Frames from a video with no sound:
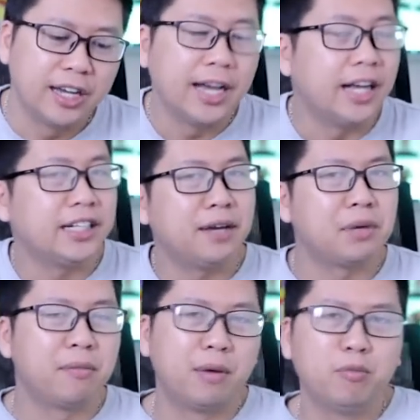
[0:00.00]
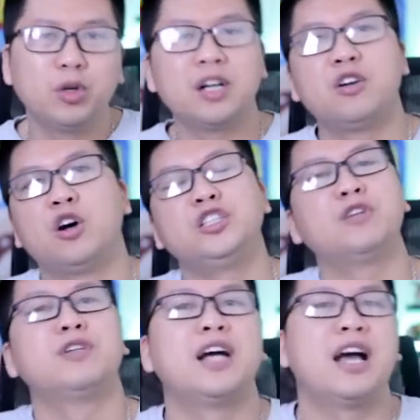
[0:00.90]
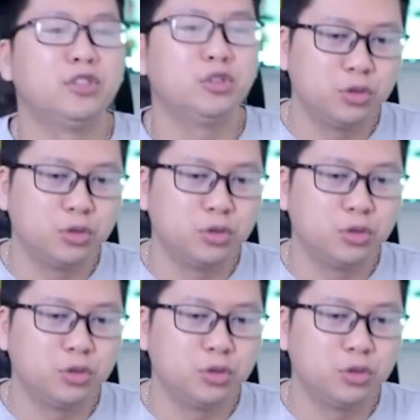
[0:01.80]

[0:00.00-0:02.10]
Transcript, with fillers: anh em nào mà mua các gói trong cửa hàng ví dụ